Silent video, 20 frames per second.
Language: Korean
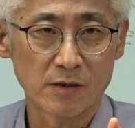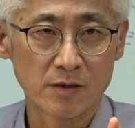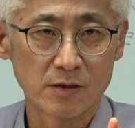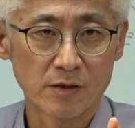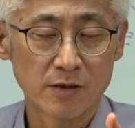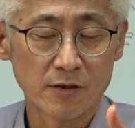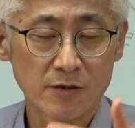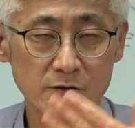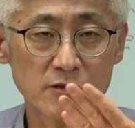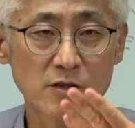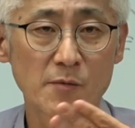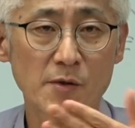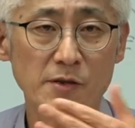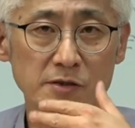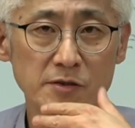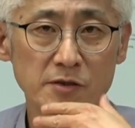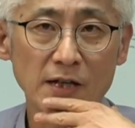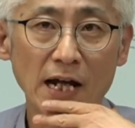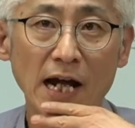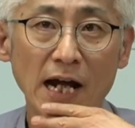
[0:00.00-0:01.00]
그 점에서
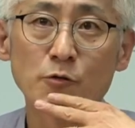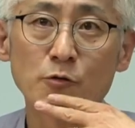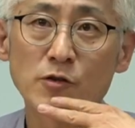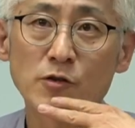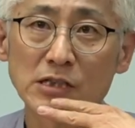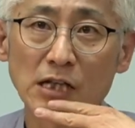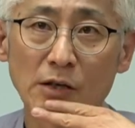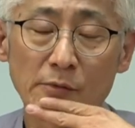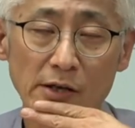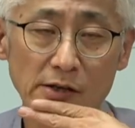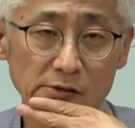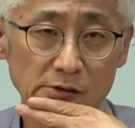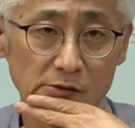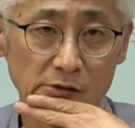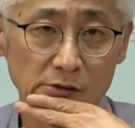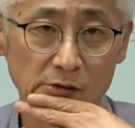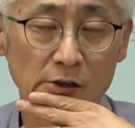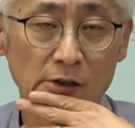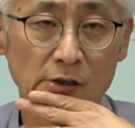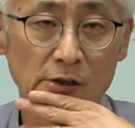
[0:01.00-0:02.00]
저는 한국
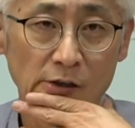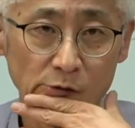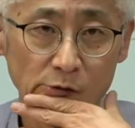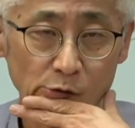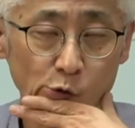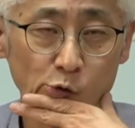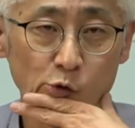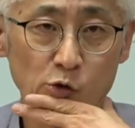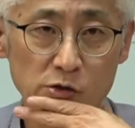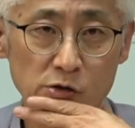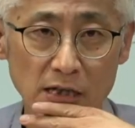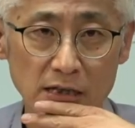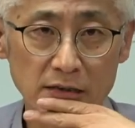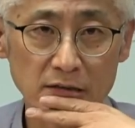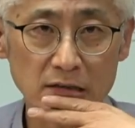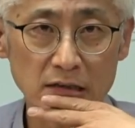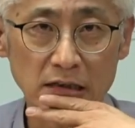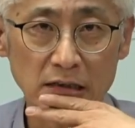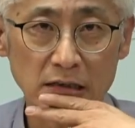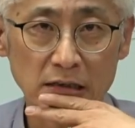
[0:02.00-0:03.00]
사회에서는
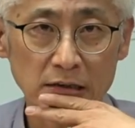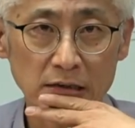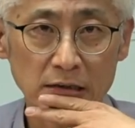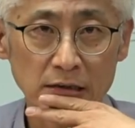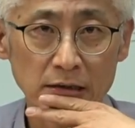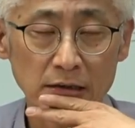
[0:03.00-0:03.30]
노동자들이